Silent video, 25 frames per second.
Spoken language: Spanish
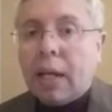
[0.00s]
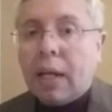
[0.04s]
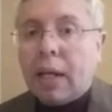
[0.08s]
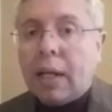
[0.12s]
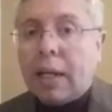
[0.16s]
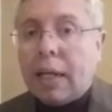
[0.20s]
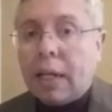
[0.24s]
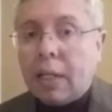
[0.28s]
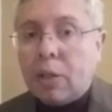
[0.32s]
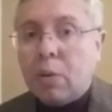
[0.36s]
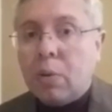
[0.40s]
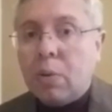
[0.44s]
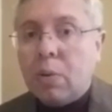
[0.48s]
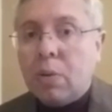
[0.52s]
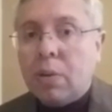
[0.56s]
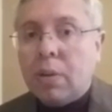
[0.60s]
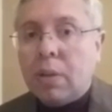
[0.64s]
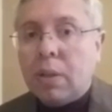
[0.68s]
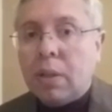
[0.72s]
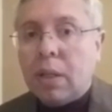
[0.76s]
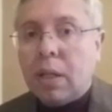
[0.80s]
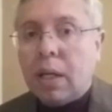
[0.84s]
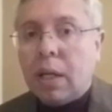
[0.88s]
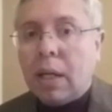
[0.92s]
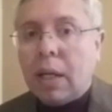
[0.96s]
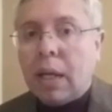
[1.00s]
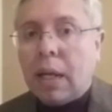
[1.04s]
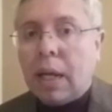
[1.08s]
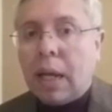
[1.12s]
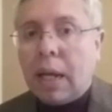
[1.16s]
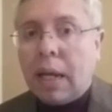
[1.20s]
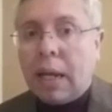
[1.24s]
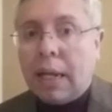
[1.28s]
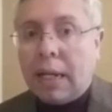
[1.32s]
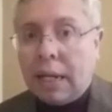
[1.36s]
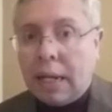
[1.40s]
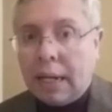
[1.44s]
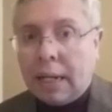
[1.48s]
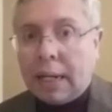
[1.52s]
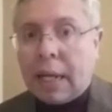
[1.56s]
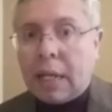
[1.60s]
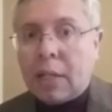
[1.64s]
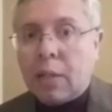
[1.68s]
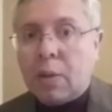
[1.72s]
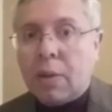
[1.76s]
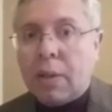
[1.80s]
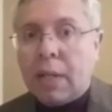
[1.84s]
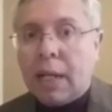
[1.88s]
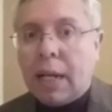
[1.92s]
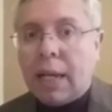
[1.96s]
Jesús en el
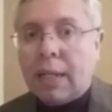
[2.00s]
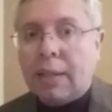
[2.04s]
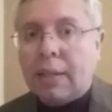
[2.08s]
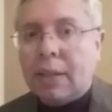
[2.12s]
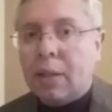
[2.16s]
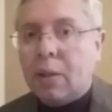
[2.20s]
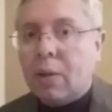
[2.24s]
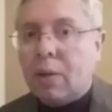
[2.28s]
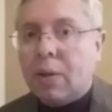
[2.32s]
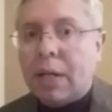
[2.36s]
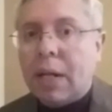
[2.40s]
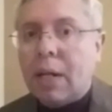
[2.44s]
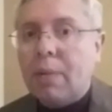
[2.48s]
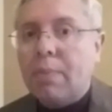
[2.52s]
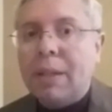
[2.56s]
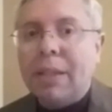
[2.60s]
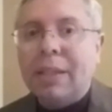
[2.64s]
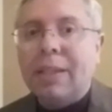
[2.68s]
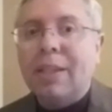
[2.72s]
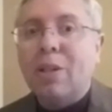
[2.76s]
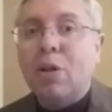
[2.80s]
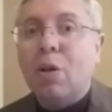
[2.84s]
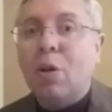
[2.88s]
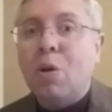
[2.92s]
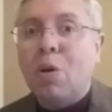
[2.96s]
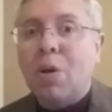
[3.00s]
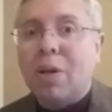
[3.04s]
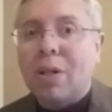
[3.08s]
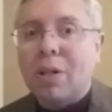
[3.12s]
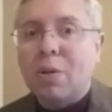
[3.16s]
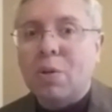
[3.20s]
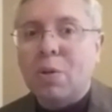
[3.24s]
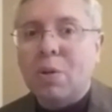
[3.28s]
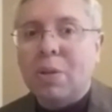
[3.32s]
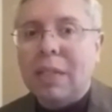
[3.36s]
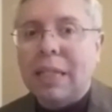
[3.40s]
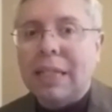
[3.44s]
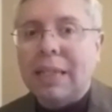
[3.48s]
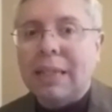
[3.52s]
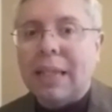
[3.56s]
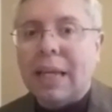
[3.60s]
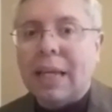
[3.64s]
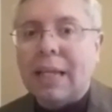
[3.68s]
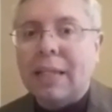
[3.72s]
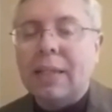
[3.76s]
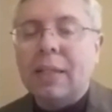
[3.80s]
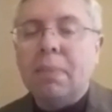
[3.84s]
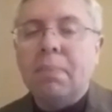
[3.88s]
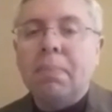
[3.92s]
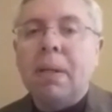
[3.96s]
caso de Lázaro realmente no lo
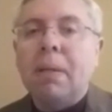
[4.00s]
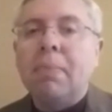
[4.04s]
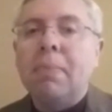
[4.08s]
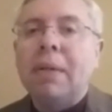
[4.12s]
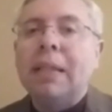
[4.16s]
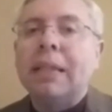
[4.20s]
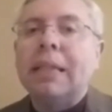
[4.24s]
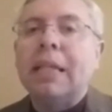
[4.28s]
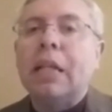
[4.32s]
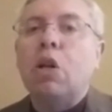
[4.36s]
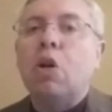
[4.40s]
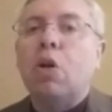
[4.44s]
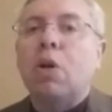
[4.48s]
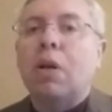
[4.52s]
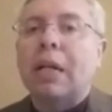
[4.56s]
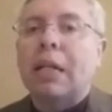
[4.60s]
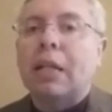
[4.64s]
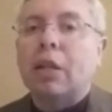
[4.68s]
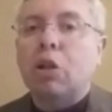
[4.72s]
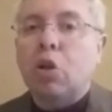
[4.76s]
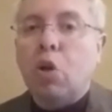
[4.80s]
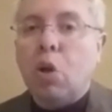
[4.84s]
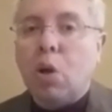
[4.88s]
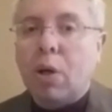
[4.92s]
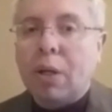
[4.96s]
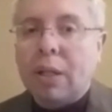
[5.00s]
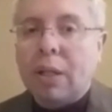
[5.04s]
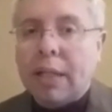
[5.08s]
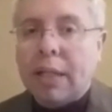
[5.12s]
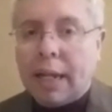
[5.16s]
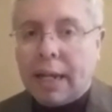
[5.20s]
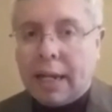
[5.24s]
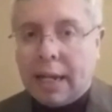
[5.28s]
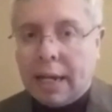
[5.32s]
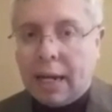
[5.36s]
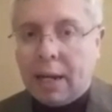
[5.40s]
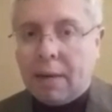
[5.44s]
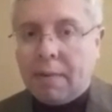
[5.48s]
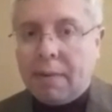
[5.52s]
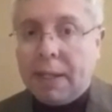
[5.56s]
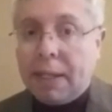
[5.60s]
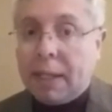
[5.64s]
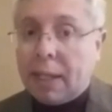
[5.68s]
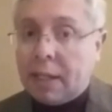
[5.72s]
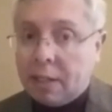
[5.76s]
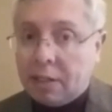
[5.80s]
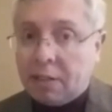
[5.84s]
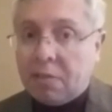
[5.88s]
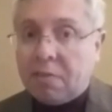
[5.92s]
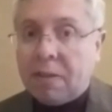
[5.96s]
resucita, simplemente lo retorna a la
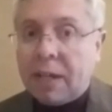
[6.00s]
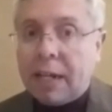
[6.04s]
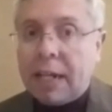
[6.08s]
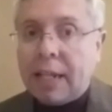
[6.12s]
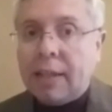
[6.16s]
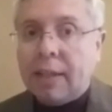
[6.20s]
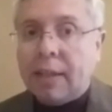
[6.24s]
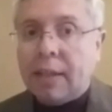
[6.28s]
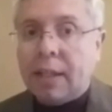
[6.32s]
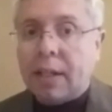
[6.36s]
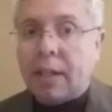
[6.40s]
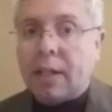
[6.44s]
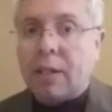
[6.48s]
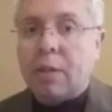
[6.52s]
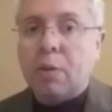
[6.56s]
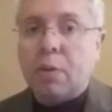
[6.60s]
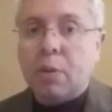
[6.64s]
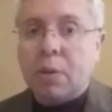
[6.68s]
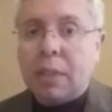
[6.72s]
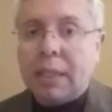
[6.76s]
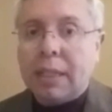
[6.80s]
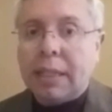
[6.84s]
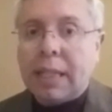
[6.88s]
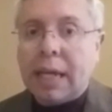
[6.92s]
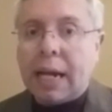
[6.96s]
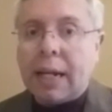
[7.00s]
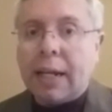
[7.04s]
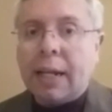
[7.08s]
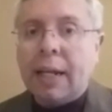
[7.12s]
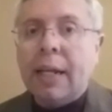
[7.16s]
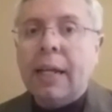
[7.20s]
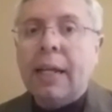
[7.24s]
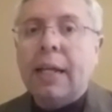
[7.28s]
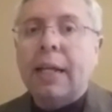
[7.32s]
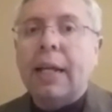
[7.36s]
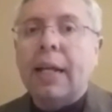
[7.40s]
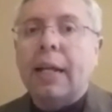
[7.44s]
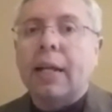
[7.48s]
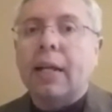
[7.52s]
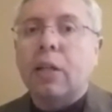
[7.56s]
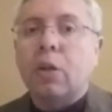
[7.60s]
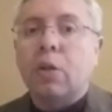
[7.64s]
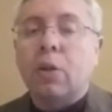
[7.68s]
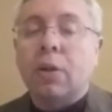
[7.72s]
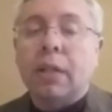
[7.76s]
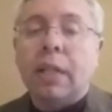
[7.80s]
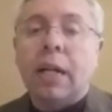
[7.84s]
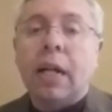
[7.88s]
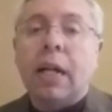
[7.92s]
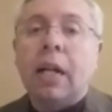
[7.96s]
vida. Es diferente resucitar que
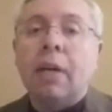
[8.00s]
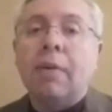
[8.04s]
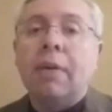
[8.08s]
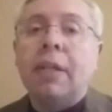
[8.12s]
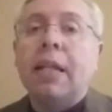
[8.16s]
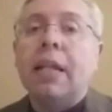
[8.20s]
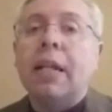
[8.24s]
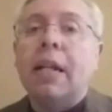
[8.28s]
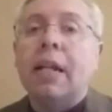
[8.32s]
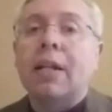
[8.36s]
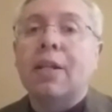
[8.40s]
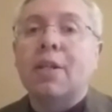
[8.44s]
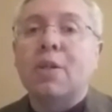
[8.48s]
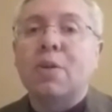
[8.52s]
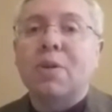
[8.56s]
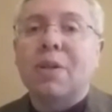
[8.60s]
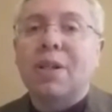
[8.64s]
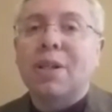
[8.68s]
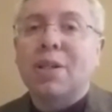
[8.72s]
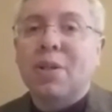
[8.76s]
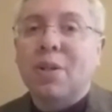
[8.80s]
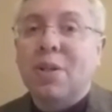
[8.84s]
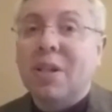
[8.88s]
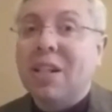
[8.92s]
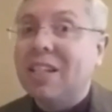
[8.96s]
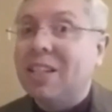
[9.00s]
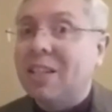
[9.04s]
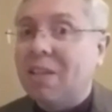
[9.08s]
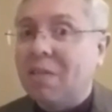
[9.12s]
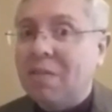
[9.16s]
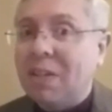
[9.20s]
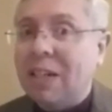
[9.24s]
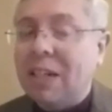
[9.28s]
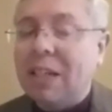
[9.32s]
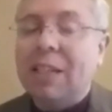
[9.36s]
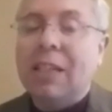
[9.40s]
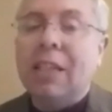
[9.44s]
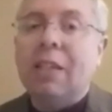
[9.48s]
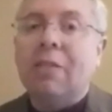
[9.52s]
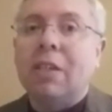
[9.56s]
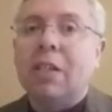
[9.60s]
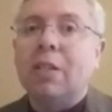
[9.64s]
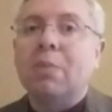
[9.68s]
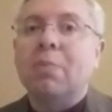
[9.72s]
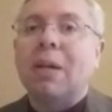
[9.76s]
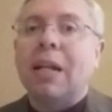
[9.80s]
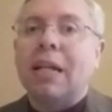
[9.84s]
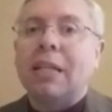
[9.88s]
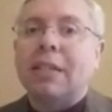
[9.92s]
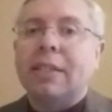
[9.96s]
retornar a la vida. La resurrección es definitiva,
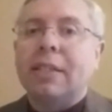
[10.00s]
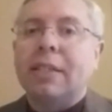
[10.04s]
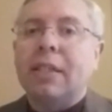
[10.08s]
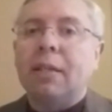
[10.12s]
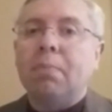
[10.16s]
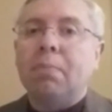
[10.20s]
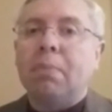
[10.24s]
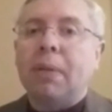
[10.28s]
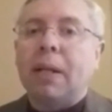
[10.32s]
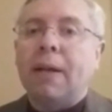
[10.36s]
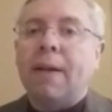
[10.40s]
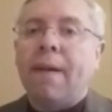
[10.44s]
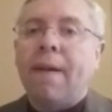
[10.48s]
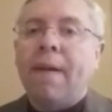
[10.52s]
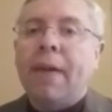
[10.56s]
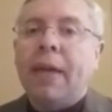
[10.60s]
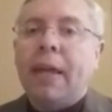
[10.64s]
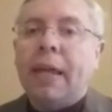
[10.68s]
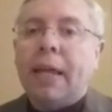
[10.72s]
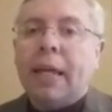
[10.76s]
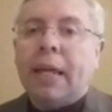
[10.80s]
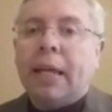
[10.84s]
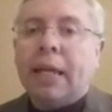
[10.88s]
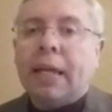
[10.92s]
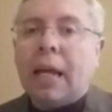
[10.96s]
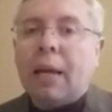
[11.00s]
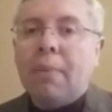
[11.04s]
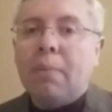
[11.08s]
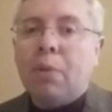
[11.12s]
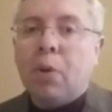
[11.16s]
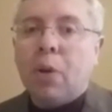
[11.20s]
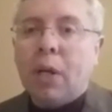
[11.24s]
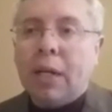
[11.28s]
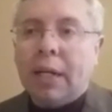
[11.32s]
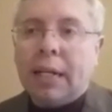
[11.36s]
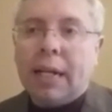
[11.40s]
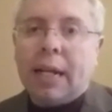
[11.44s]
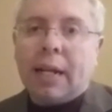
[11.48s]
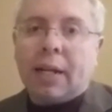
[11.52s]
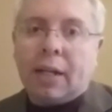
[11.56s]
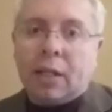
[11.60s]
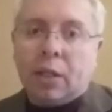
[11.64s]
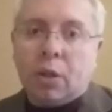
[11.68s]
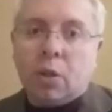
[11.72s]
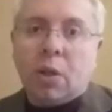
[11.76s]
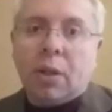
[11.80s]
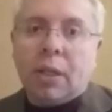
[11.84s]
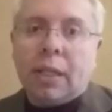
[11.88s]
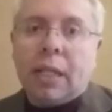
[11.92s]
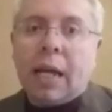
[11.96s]
es para siempre. En cambio, el que
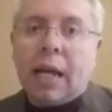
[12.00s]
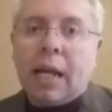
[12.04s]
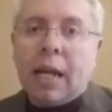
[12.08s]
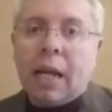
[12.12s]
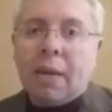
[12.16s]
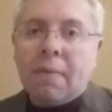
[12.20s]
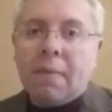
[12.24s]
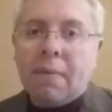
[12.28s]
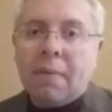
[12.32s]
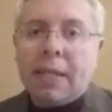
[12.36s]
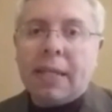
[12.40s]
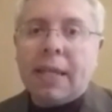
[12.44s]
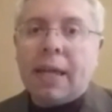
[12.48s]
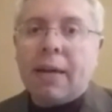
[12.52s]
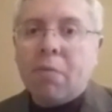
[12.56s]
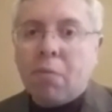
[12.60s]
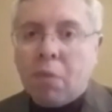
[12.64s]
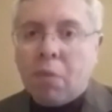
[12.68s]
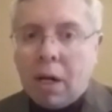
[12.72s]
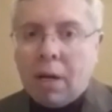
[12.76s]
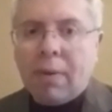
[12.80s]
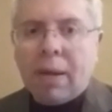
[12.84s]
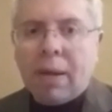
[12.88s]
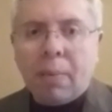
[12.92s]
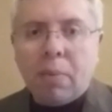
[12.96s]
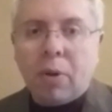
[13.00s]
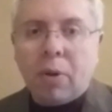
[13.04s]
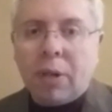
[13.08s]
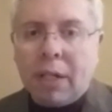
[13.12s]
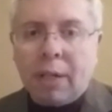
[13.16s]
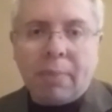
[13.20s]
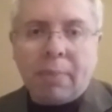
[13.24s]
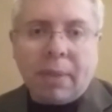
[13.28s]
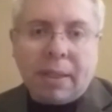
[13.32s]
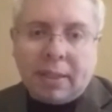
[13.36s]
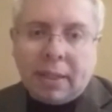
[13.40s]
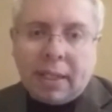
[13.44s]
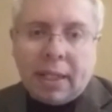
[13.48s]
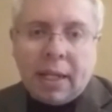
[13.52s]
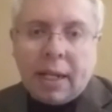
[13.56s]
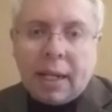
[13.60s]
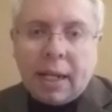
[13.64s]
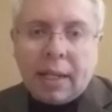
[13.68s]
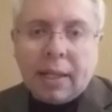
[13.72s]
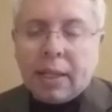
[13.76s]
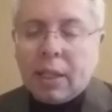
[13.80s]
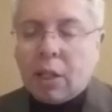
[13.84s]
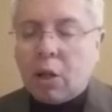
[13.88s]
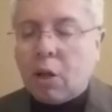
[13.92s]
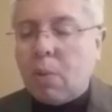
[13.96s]
retorna a la vida vuelve a morir más
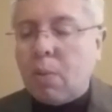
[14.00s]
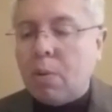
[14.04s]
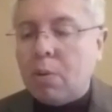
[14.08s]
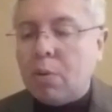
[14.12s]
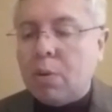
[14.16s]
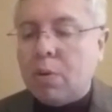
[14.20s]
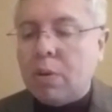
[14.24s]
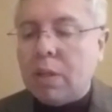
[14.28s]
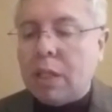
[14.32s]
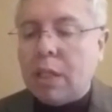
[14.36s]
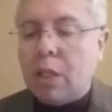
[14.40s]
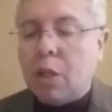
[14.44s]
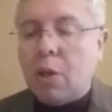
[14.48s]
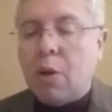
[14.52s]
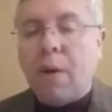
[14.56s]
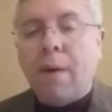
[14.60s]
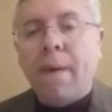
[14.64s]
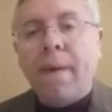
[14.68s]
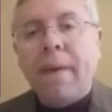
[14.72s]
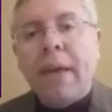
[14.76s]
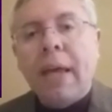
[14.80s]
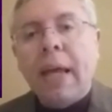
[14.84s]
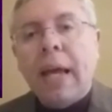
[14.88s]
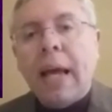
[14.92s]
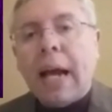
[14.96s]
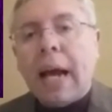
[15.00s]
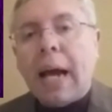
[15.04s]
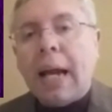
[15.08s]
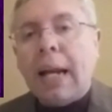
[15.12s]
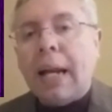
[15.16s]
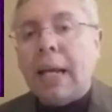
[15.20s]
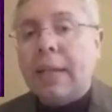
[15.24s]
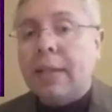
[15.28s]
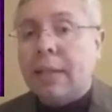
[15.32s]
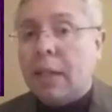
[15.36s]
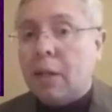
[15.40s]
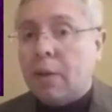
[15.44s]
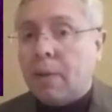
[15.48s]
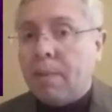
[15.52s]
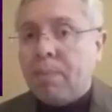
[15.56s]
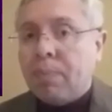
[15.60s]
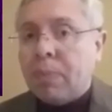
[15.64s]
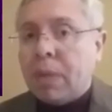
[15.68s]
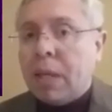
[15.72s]
adelante, como sucedió a Lázaro.